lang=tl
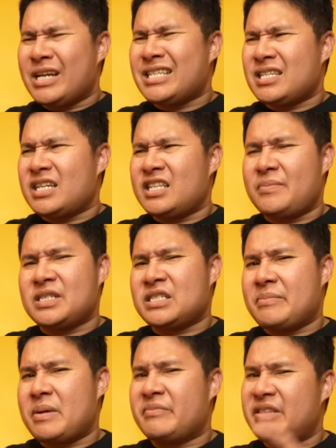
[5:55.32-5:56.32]
nagsasalita man siya
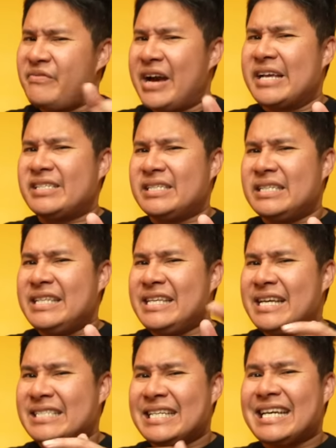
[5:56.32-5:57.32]
sa ibang device,
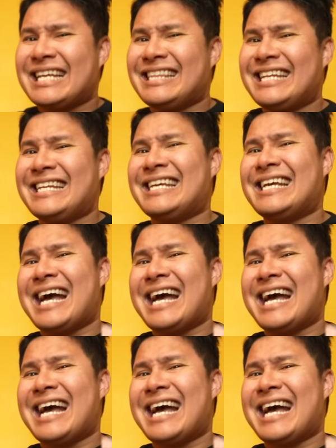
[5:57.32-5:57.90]
hindi kasing ganda ni